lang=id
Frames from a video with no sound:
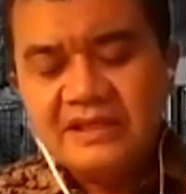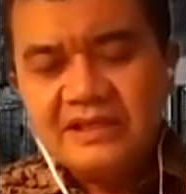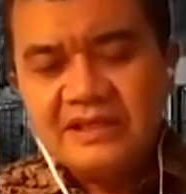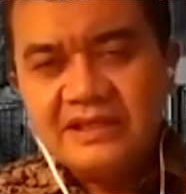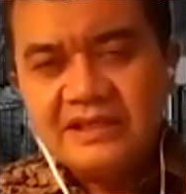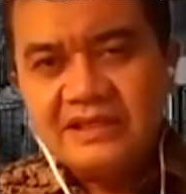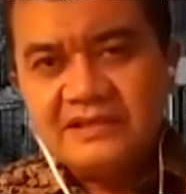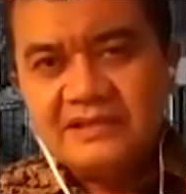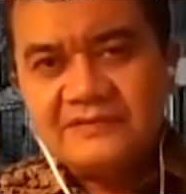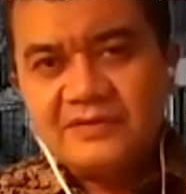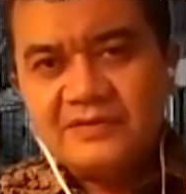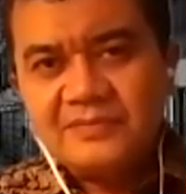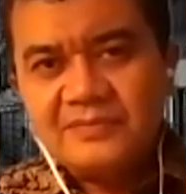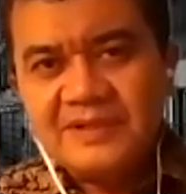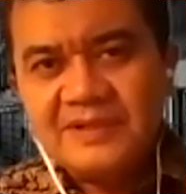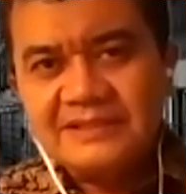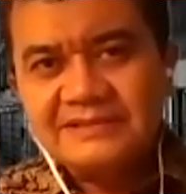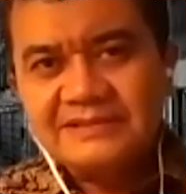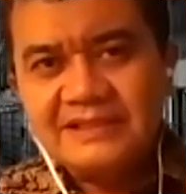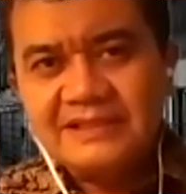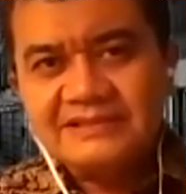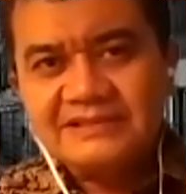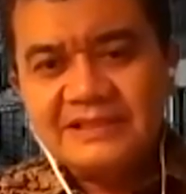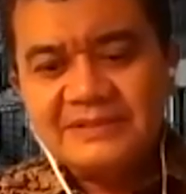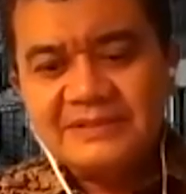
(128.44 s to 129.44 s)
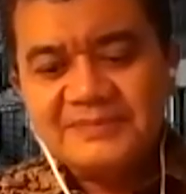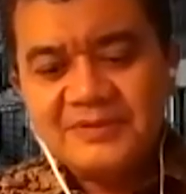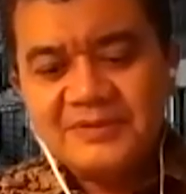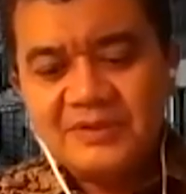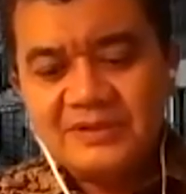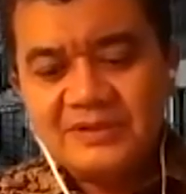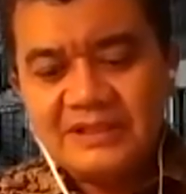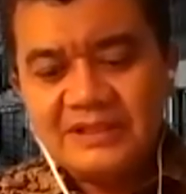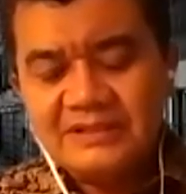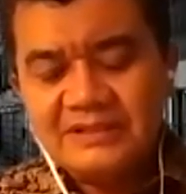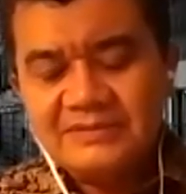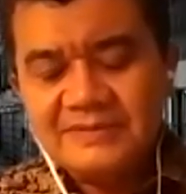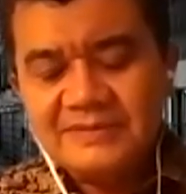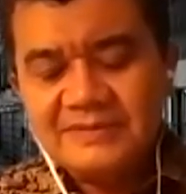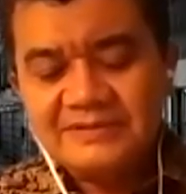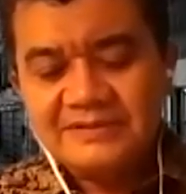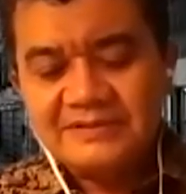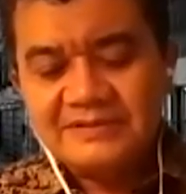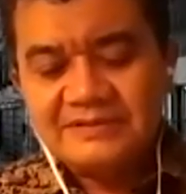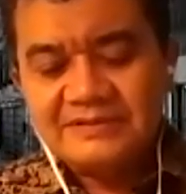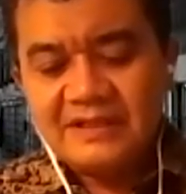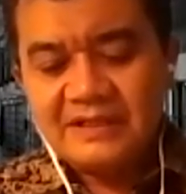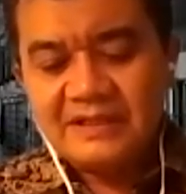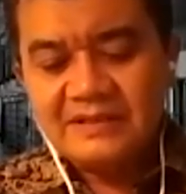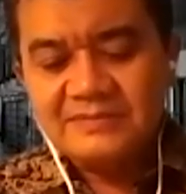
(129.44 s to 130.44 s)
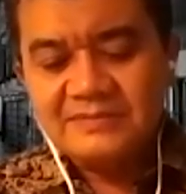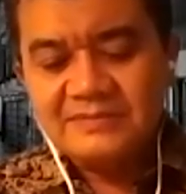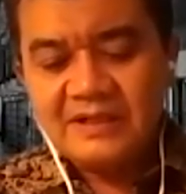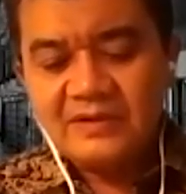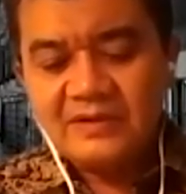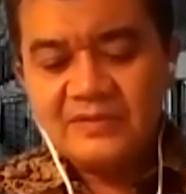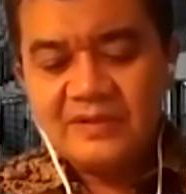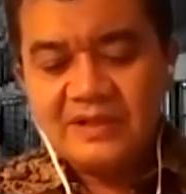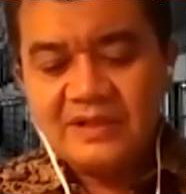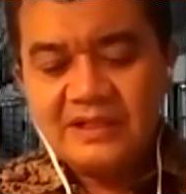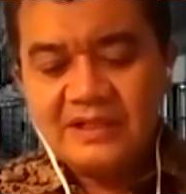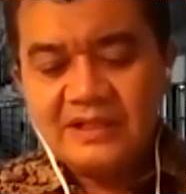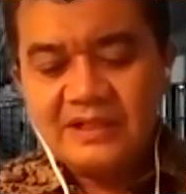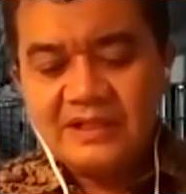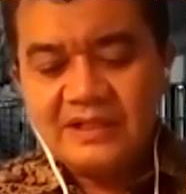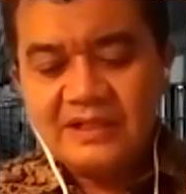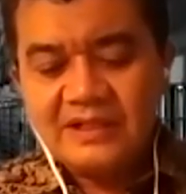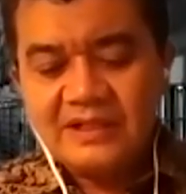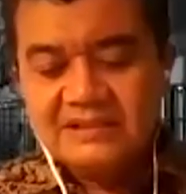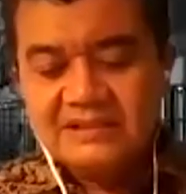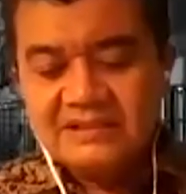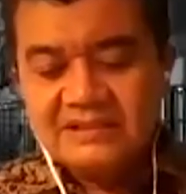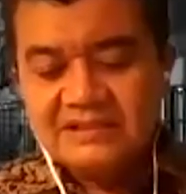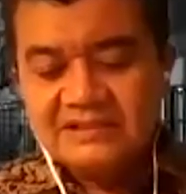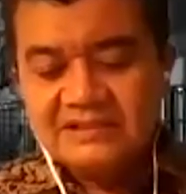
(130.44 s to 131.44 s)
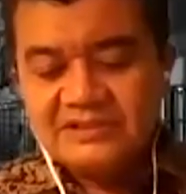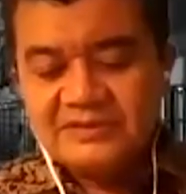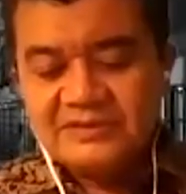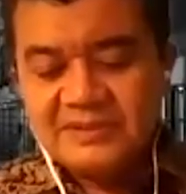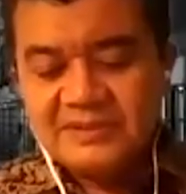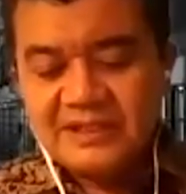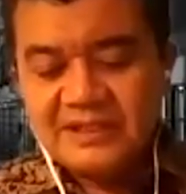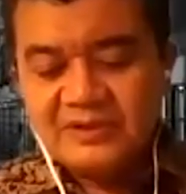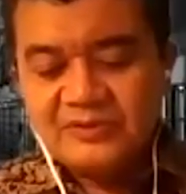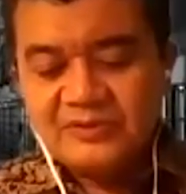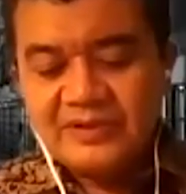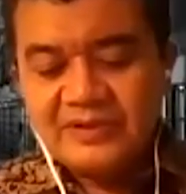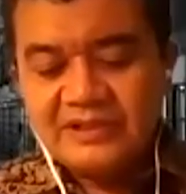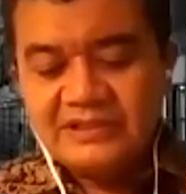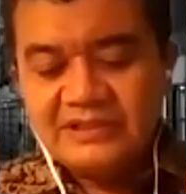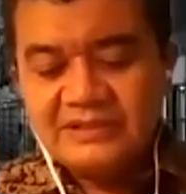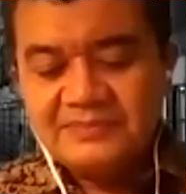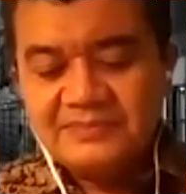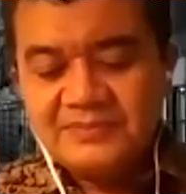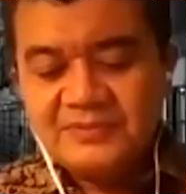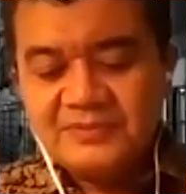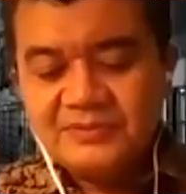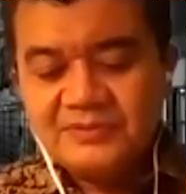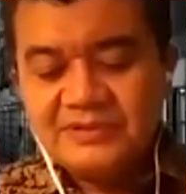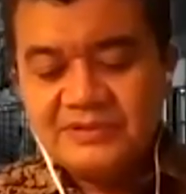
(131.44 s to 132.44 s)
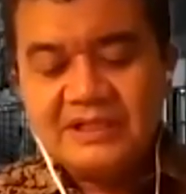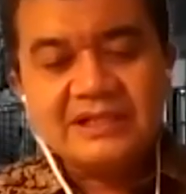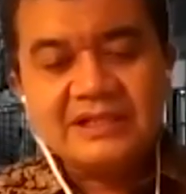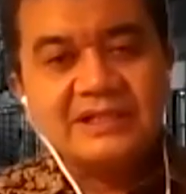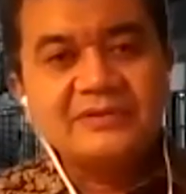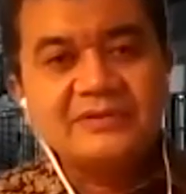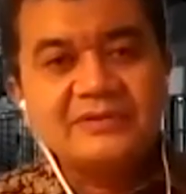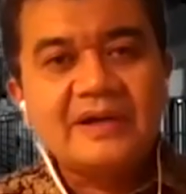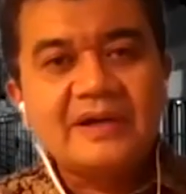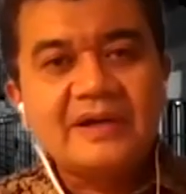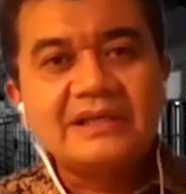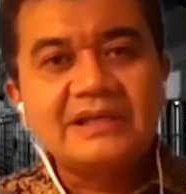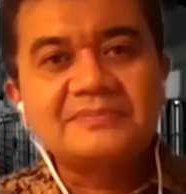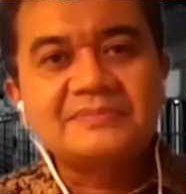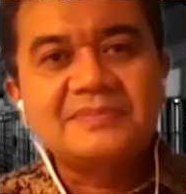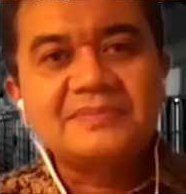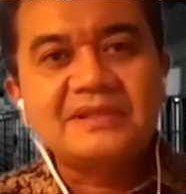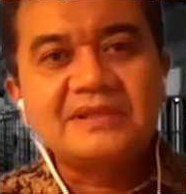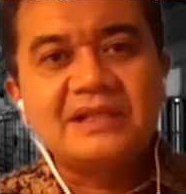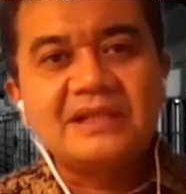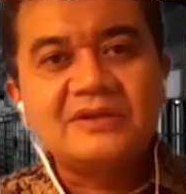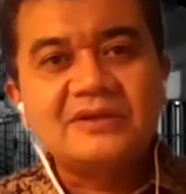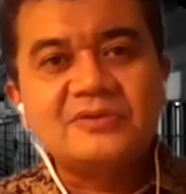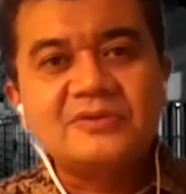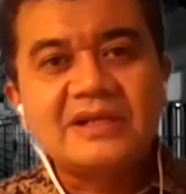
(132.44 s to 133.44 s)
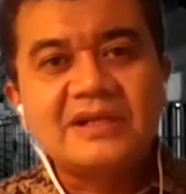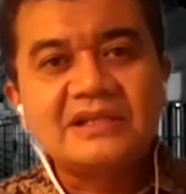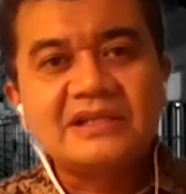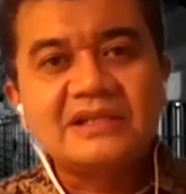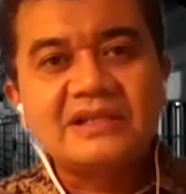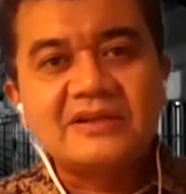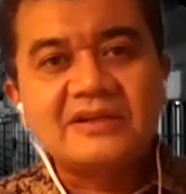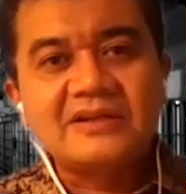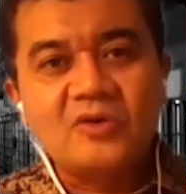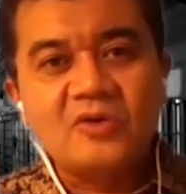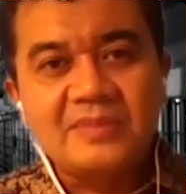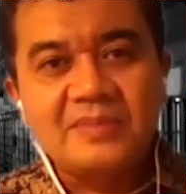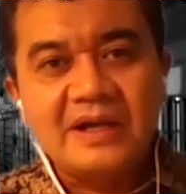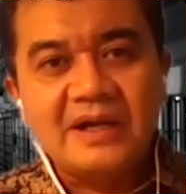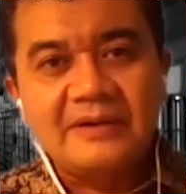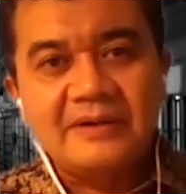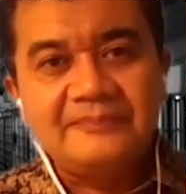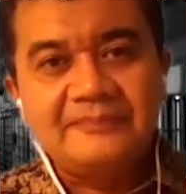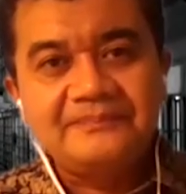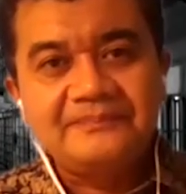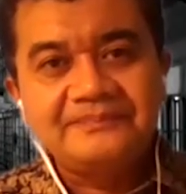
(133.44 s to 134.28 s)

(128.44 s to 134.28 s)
Informasi yang saya peroleh, Mas Indra, bahwa si pelaku ini punya riwayat penyalahgunaan narkoba.